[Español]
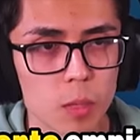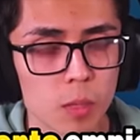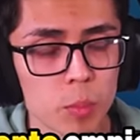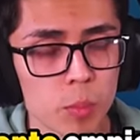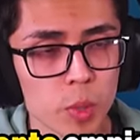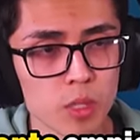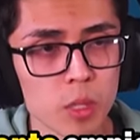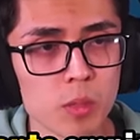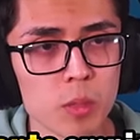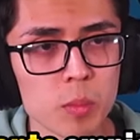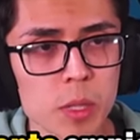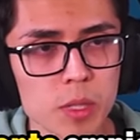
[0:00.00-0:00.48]

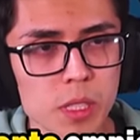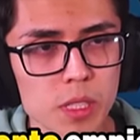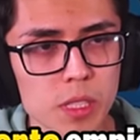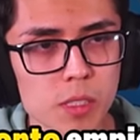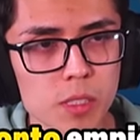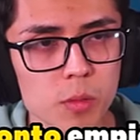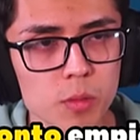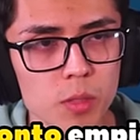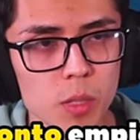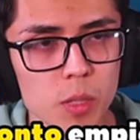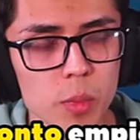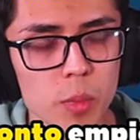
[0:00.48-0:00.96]
pronto empieza la
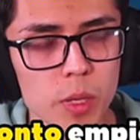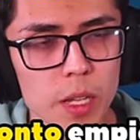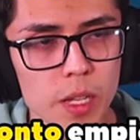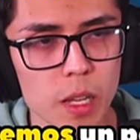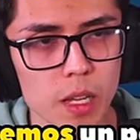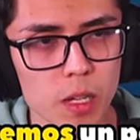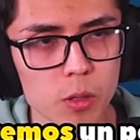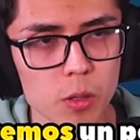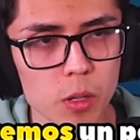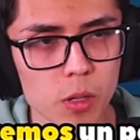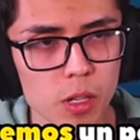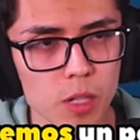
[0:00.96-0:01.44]
segunda
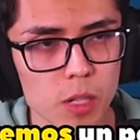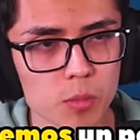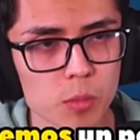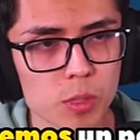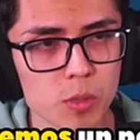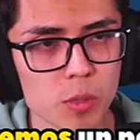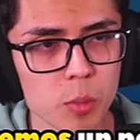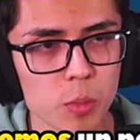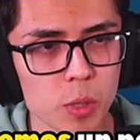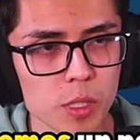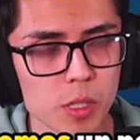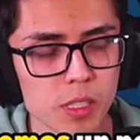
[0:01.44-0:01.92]
pelea correremos
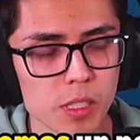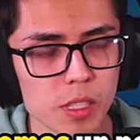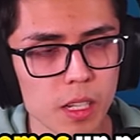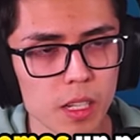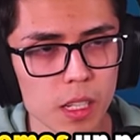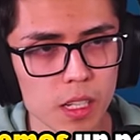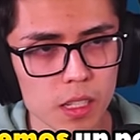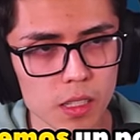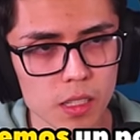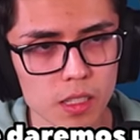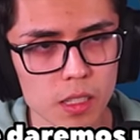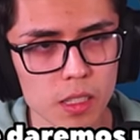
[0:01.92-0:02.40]
un poco hacia
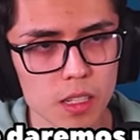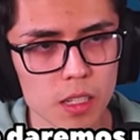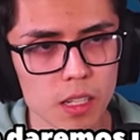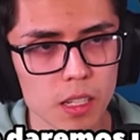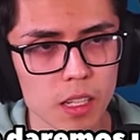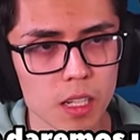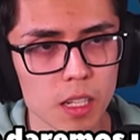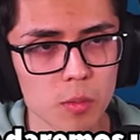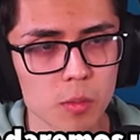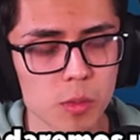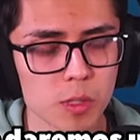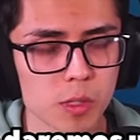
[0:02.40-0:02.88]
adelante y le
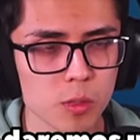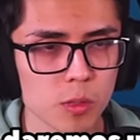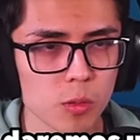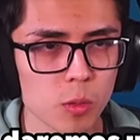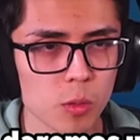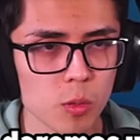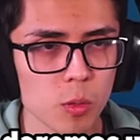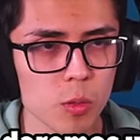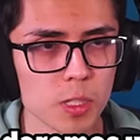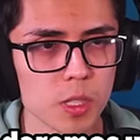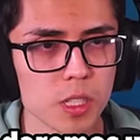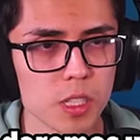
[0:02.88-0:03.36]
daremos un
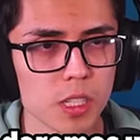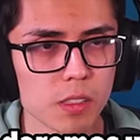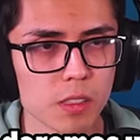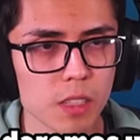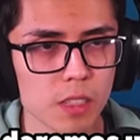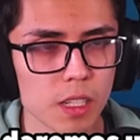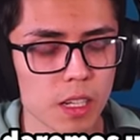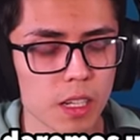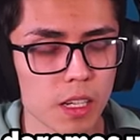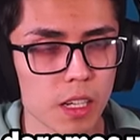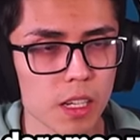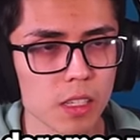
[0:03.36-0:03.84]
cuchillazo en
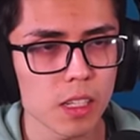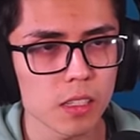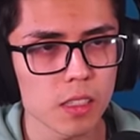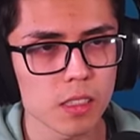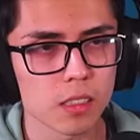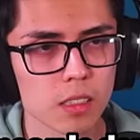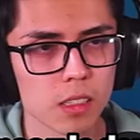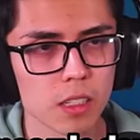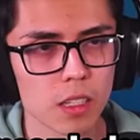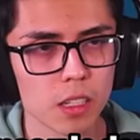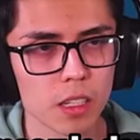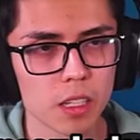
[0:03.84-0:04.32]
la cara,
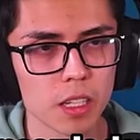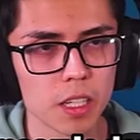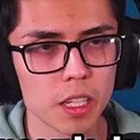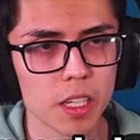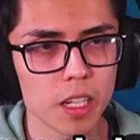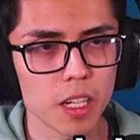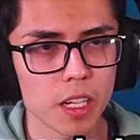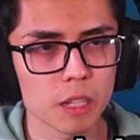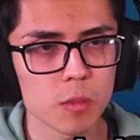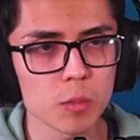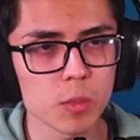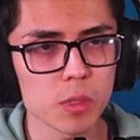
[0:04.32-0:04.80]

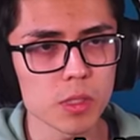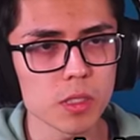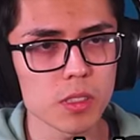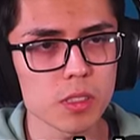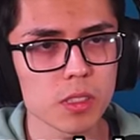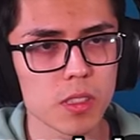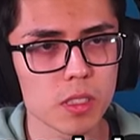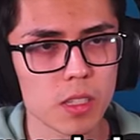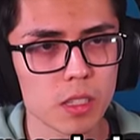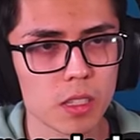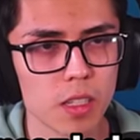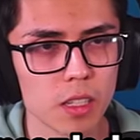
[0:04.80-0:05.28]
giraremos
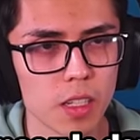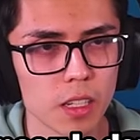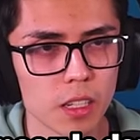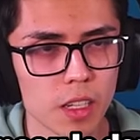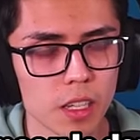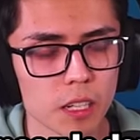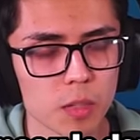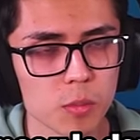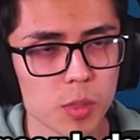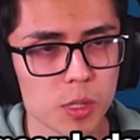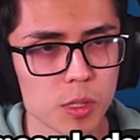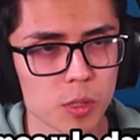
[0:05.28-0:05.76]
y le
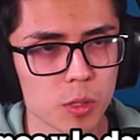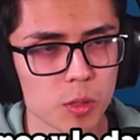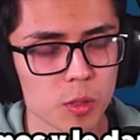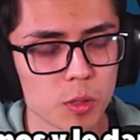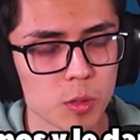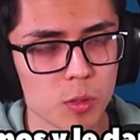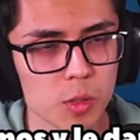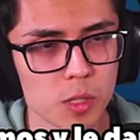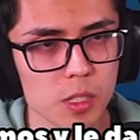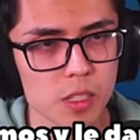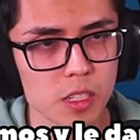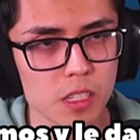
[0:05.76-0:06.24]
daremos otro
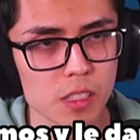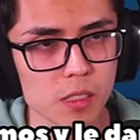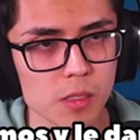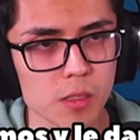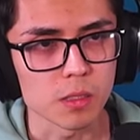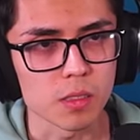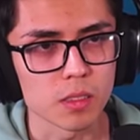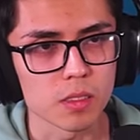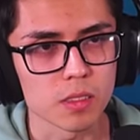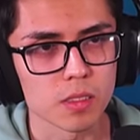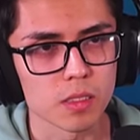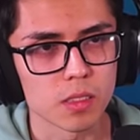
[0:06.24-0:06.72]
cuchillazo.
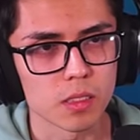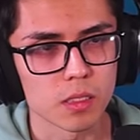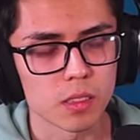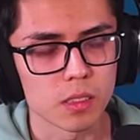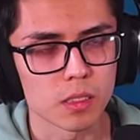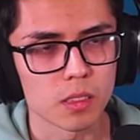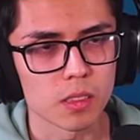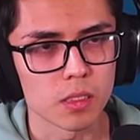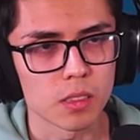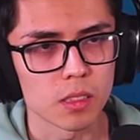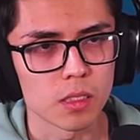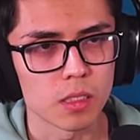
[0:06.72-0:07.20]

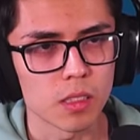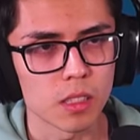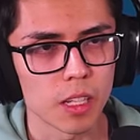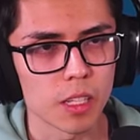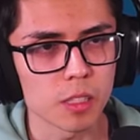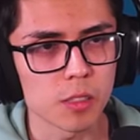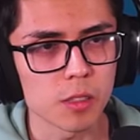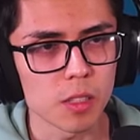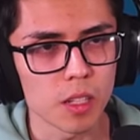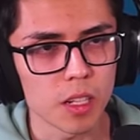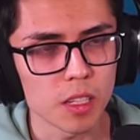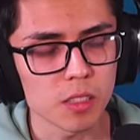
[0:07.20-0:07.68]

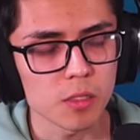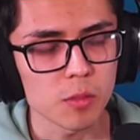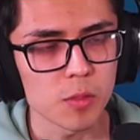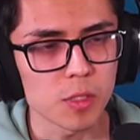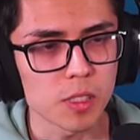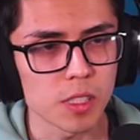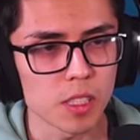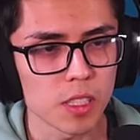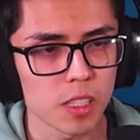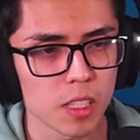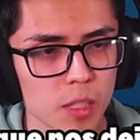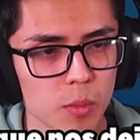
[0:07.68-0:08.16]
Eso será
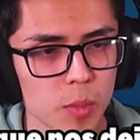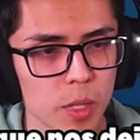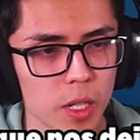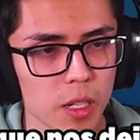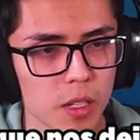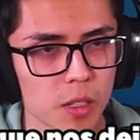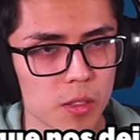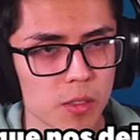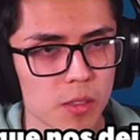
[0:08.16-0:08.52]
suficiente para que nos